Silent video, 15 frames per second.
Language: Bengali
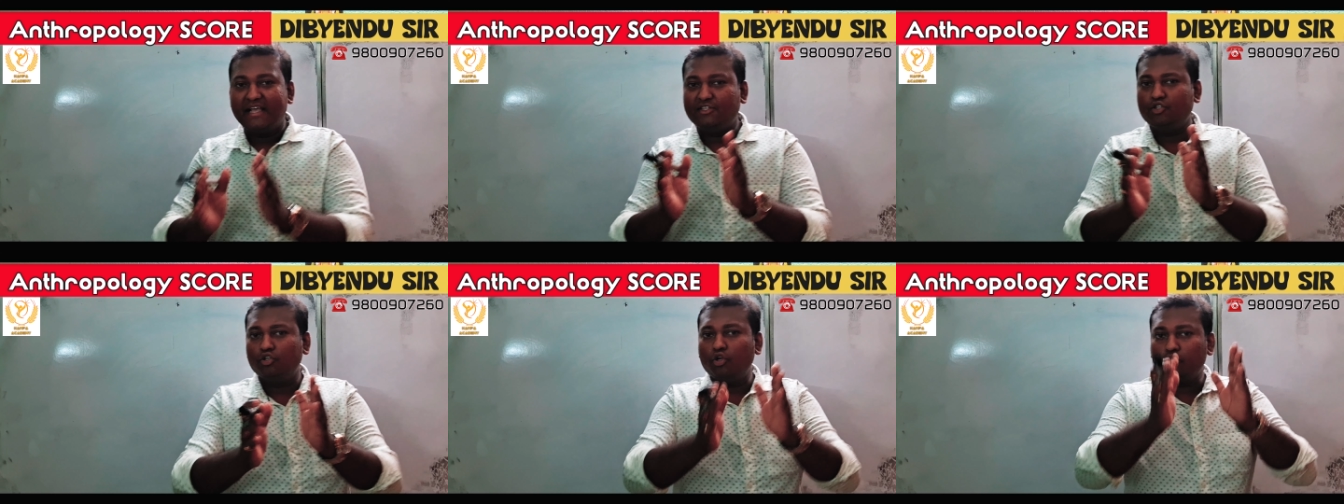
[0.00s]

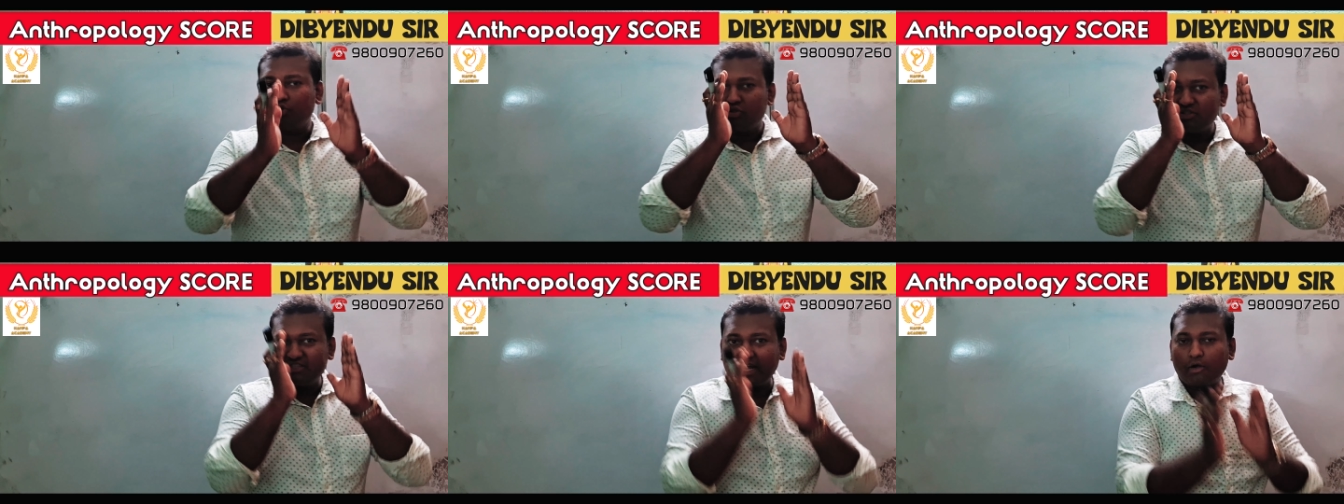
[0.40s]
এর জন্য
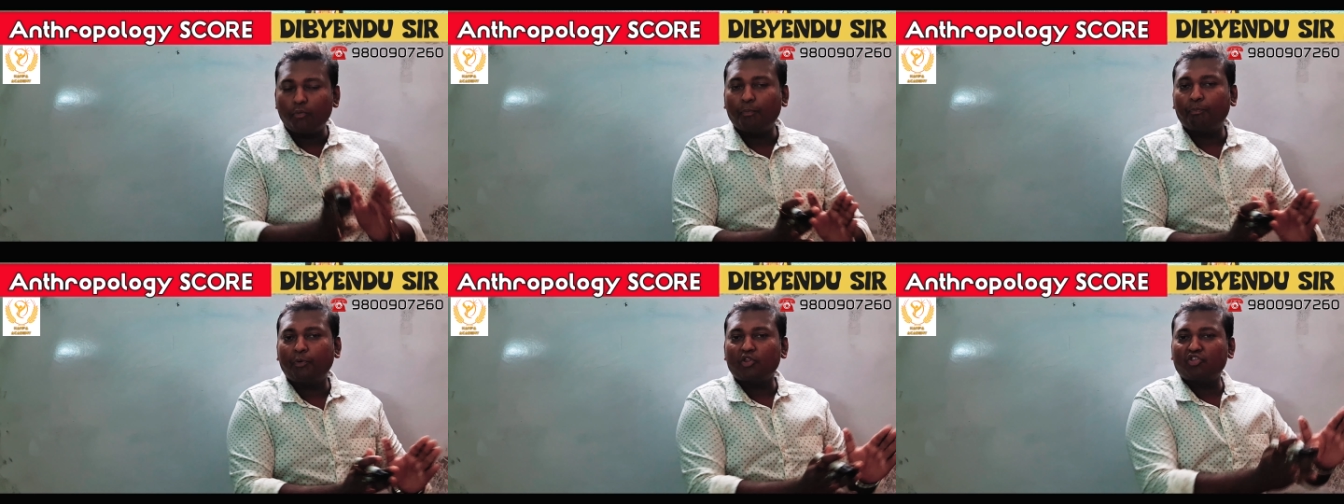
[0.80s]
যেন
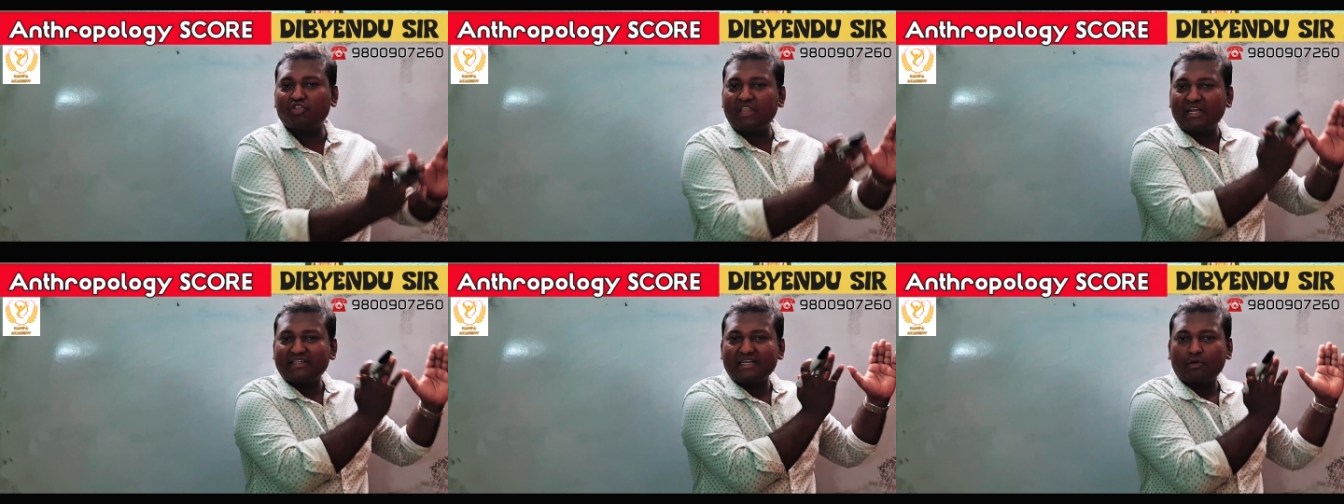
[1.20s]

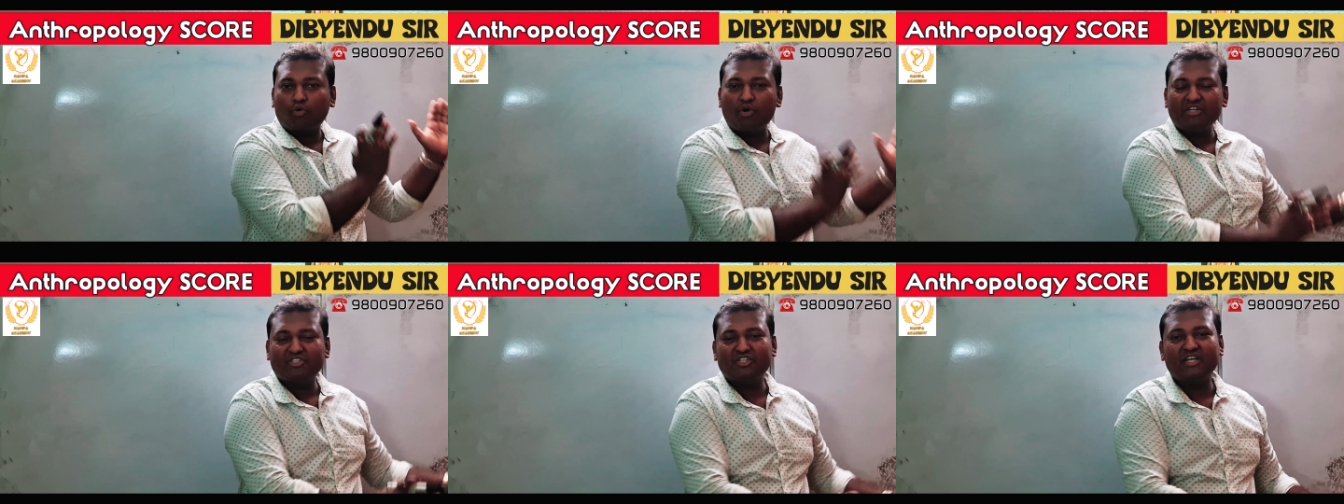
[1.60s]
প্রত্যেক
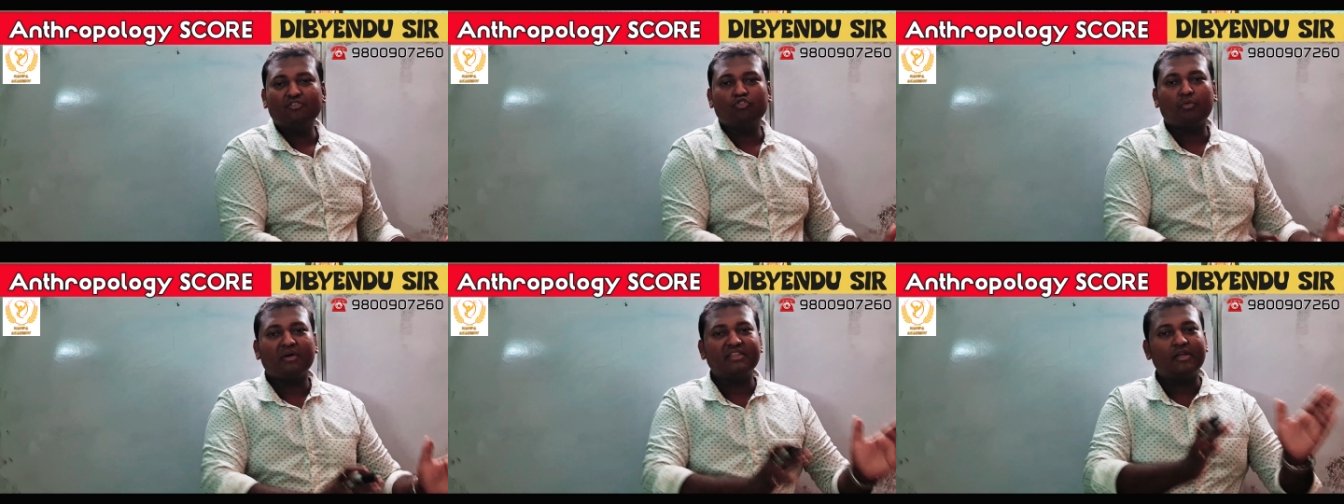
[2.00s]
কোয়েশ্চেন
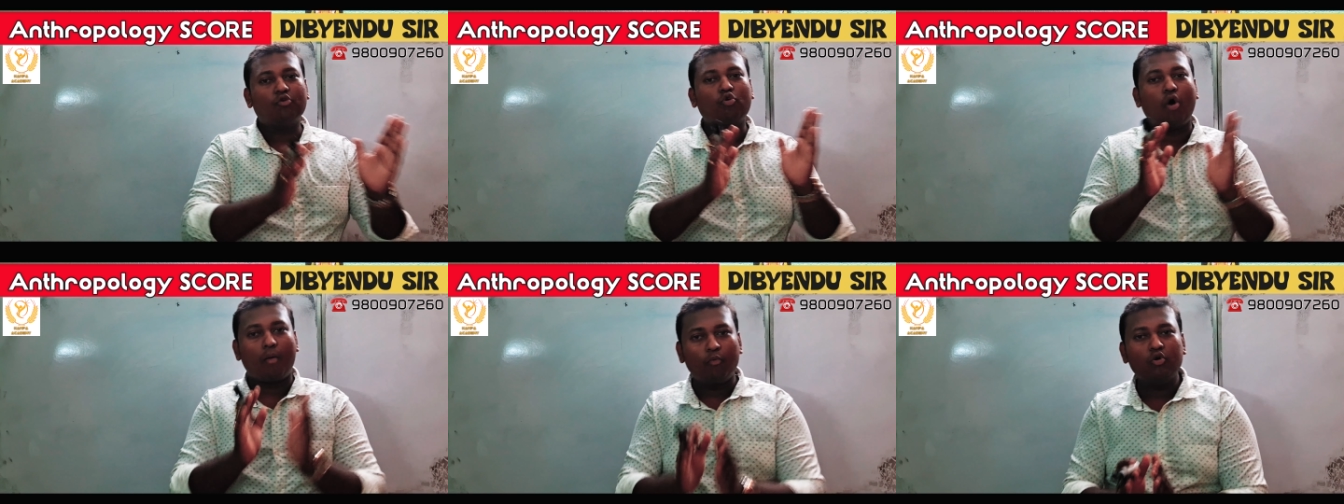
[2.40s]
তোমাদের
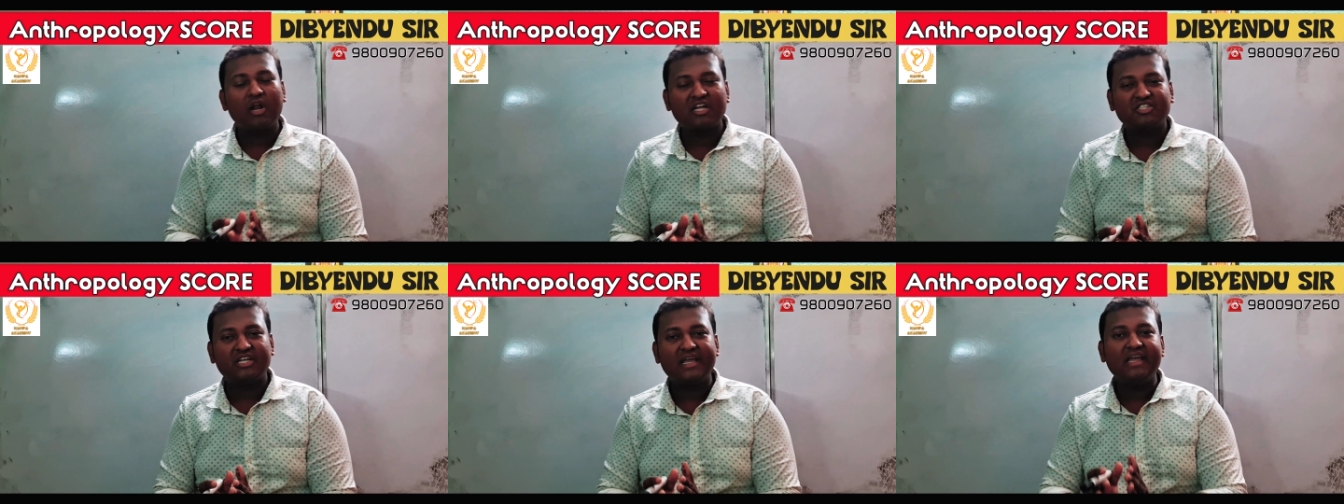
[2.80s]
কমন
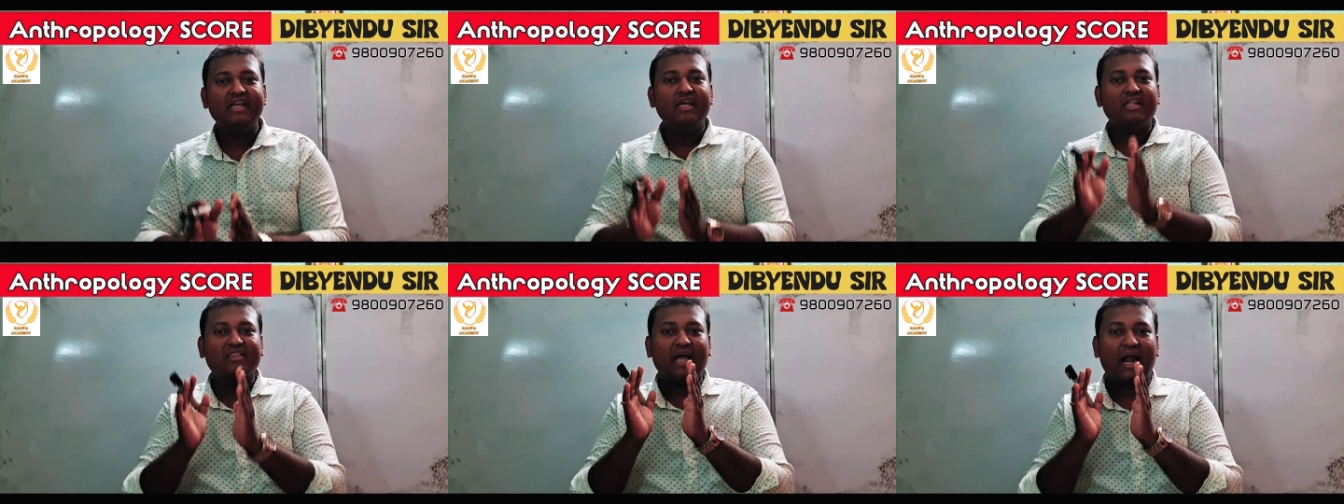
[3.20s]
আসে
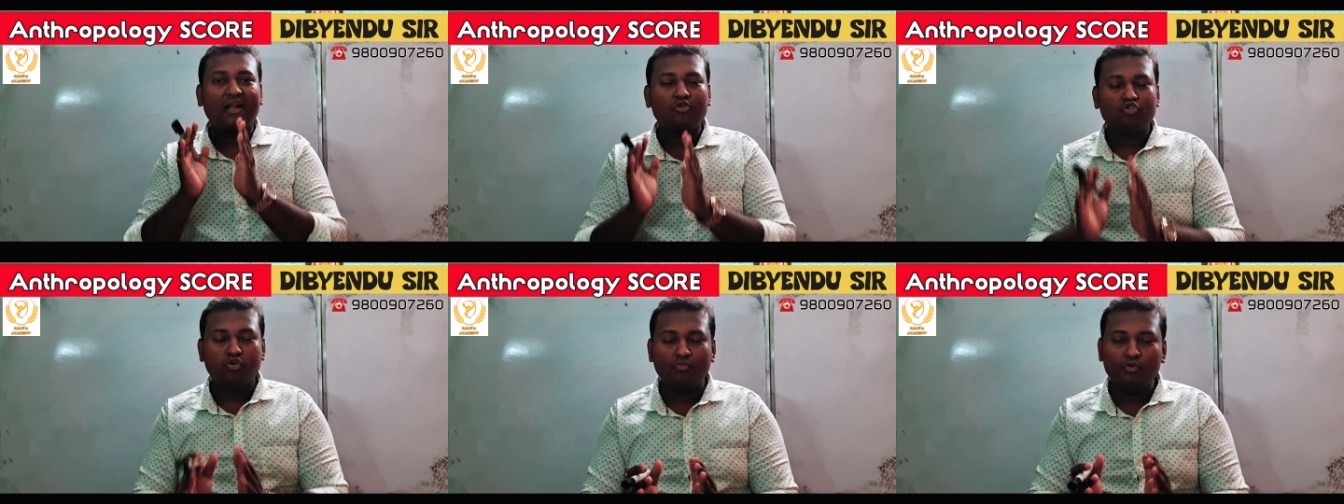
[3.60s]

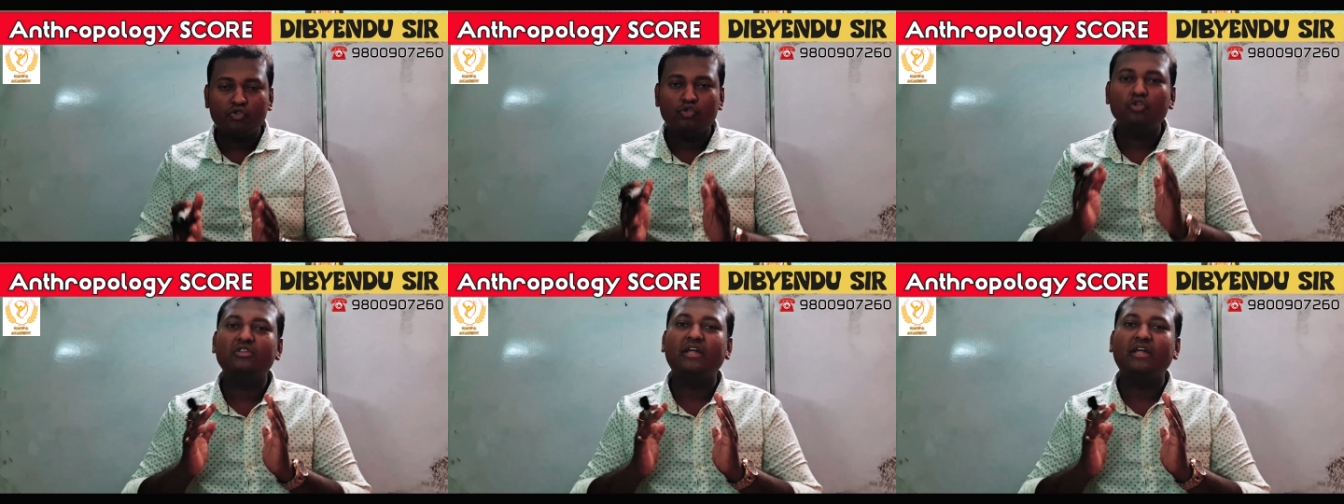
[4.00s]
তার সমস্ত